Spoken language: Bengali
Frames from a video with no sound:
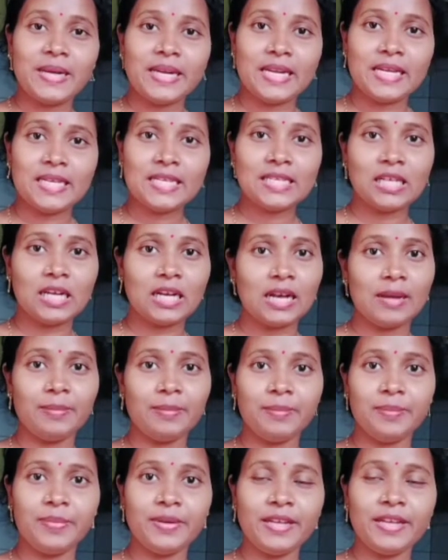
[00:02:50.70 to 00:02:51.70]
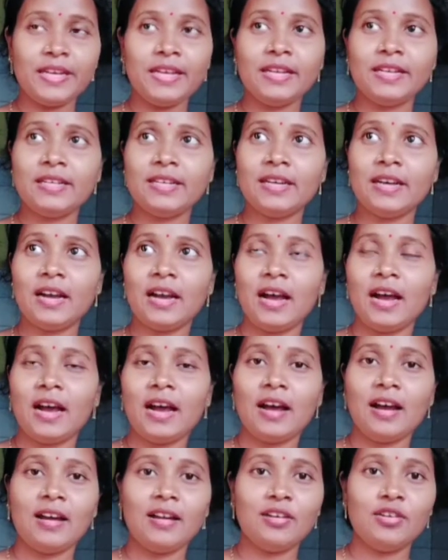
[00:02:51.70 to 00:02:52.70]
বান্না কমপ্লিট
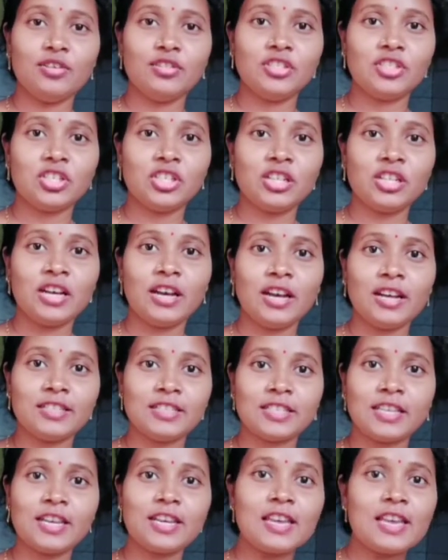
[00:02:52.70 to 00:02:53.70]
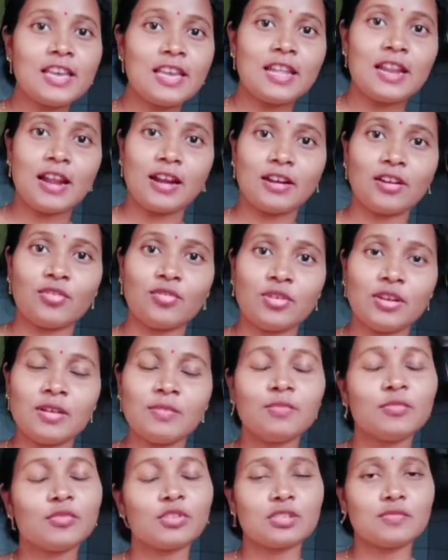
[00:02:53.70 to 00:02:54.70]
আর হচ্ছে কিনা আজকে কি কি রান্না করলাম
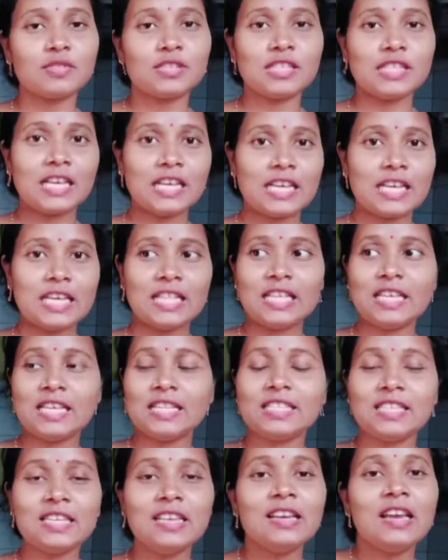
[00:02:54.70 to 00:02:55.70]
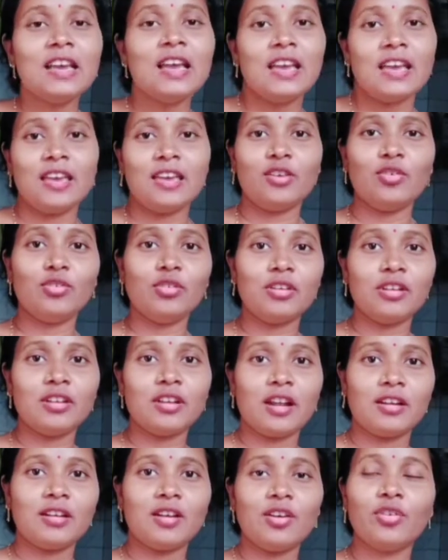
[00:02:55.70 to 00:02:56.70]
মোটামুটি দেখিয়ে দিয়েছি এগুলোই
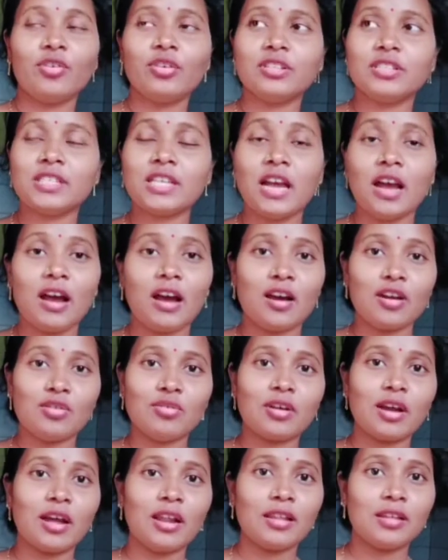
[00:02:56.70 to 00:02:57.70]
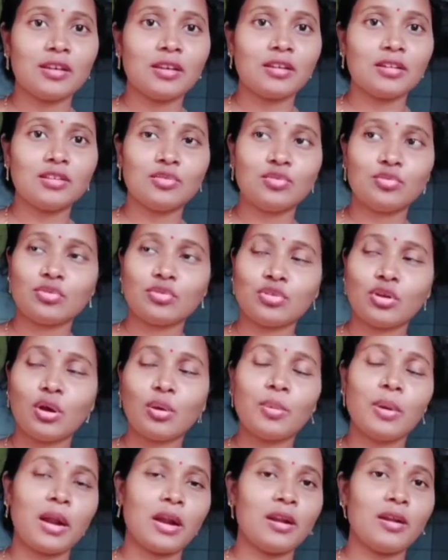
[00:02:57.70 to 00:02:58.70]
রান্না হয়েছে আরও কালকের কিছু সব
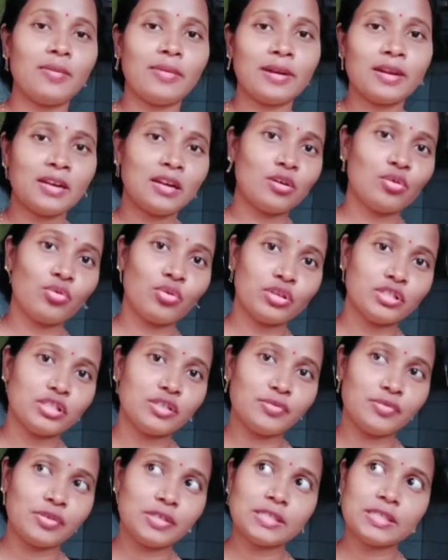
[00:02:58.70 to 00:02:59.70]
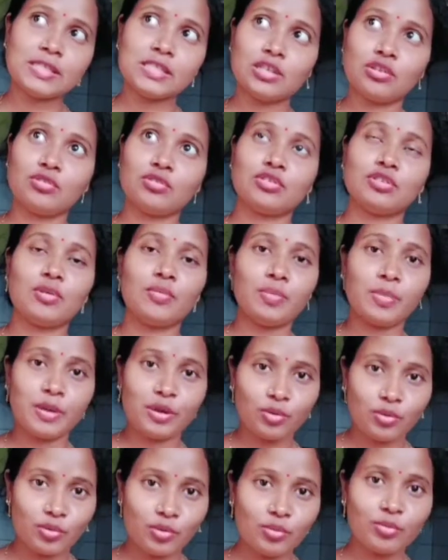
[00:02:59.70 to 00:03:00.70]
রান্না বান্না রয়েছে ফ্রিজে সেগুলো সব
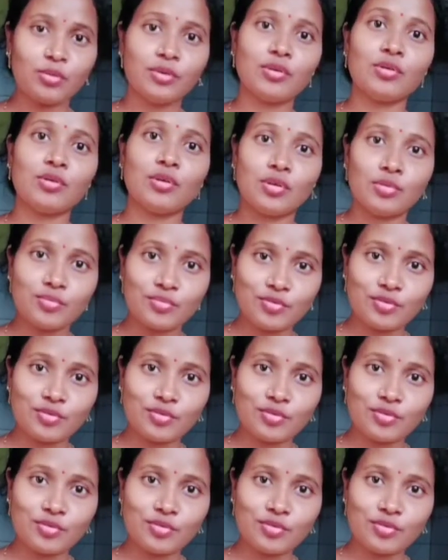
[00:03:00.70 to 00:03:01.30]
বের করব গরম